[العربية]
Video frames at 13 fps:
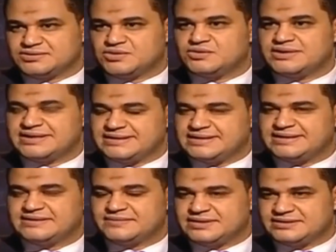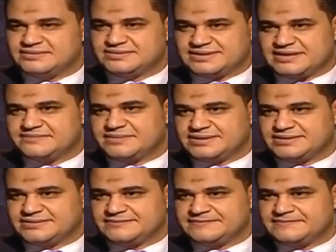إن هو ينجيكي من أنت
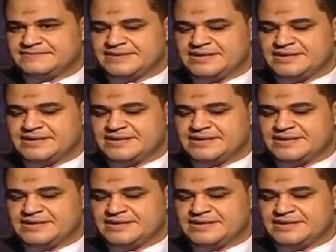بتتحمليه